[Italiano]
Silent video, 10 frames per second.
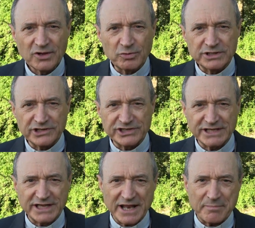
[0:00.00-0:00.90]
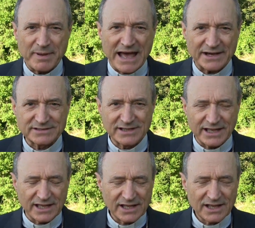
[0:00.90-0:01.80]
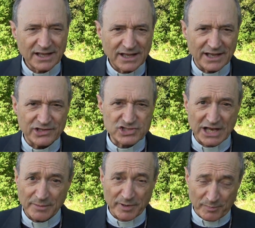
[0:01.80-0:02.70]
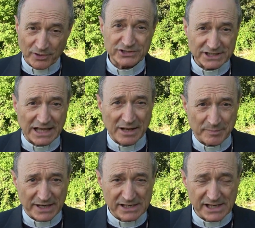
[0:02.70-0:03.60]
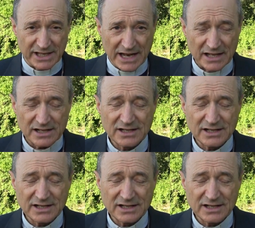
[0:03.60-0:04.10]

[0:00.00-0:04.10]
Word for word: Quindi se da una parte eh, c'è la proposta della preghiera,